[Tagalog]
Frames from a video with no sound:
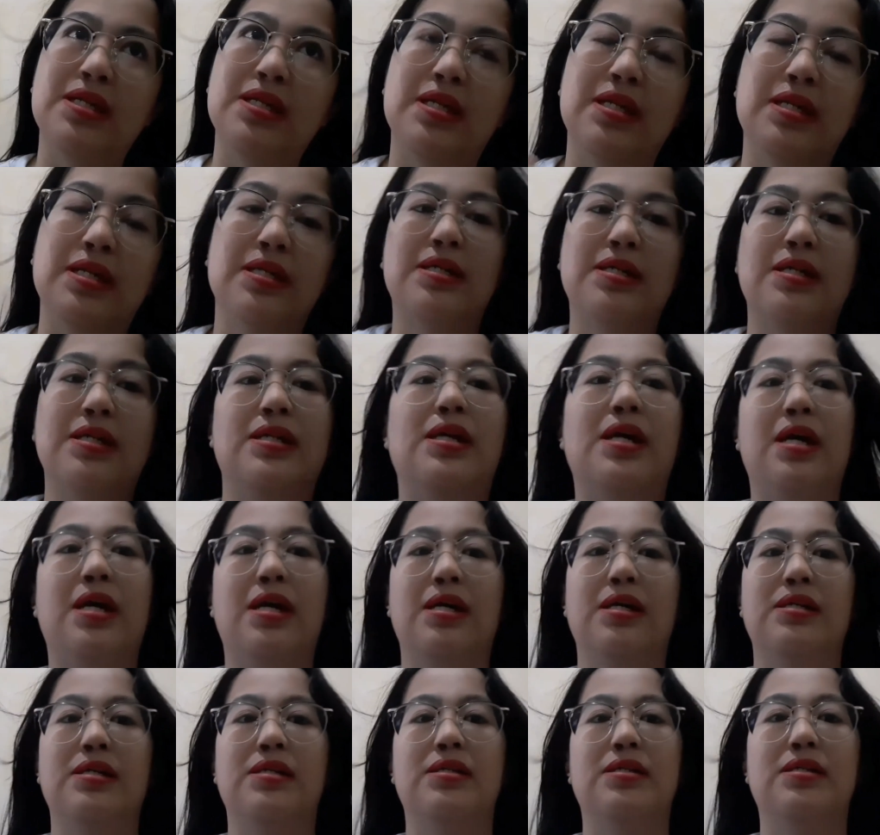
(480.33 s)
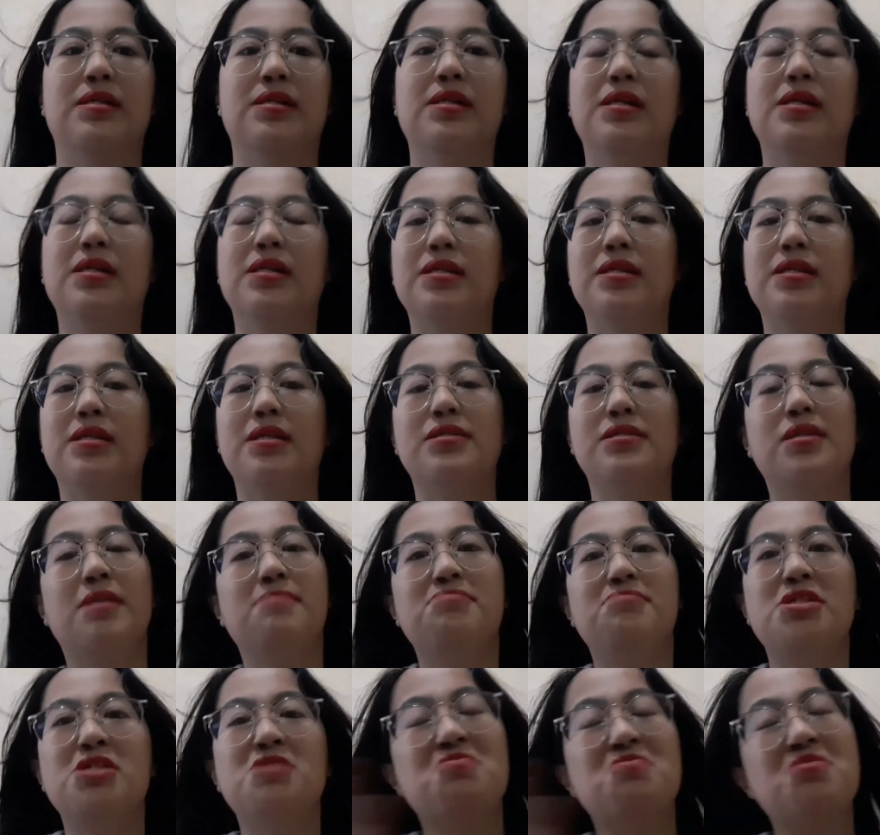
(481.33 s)
eh, kaya
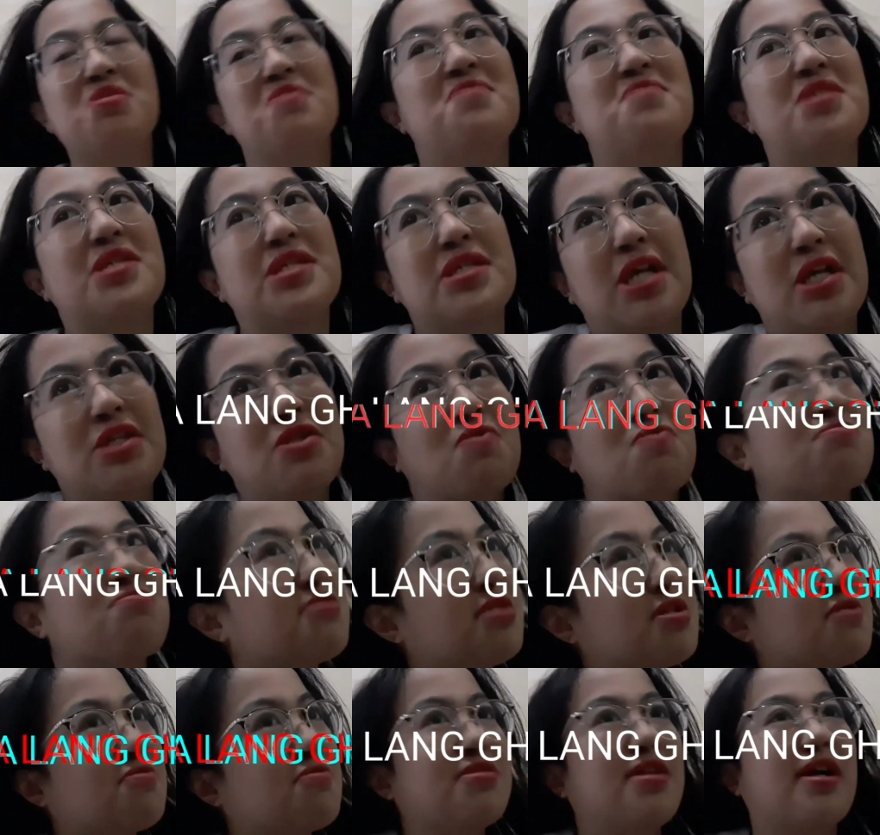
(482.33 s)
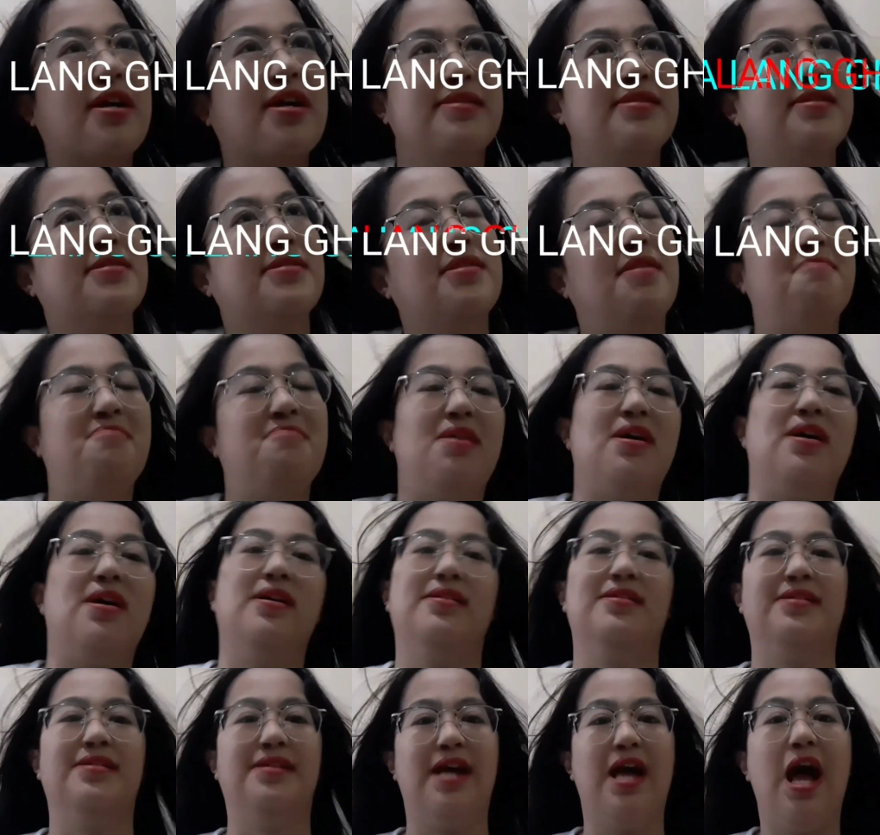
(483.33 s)
nasabihin ko naman sa inyo kung hindi ko narinig, diba?
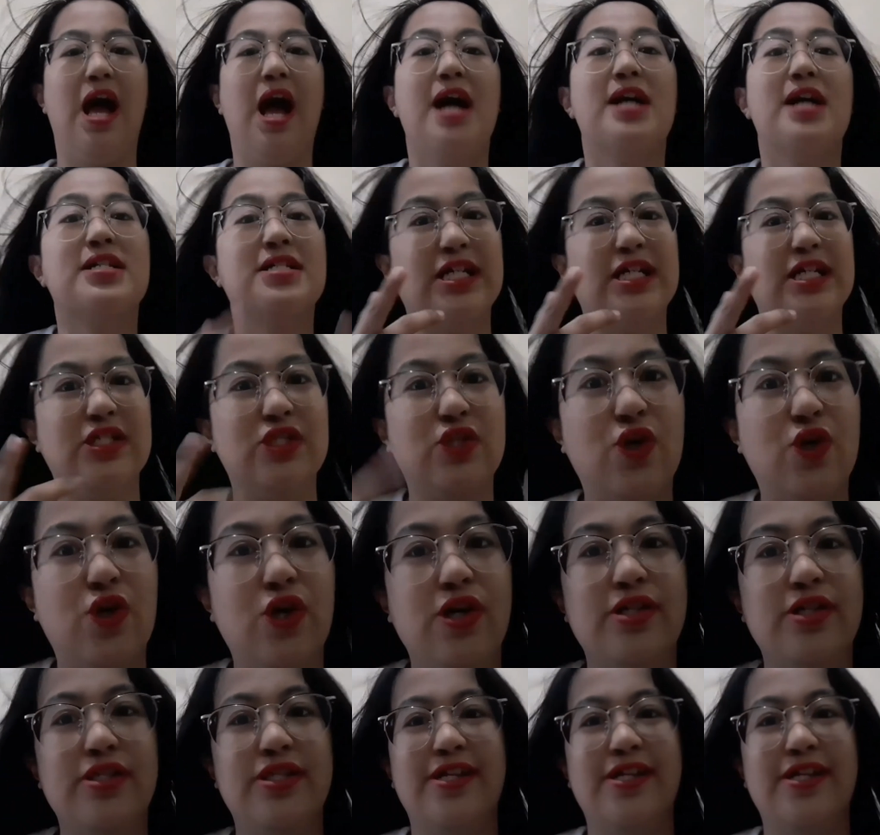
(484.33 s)
Ganun.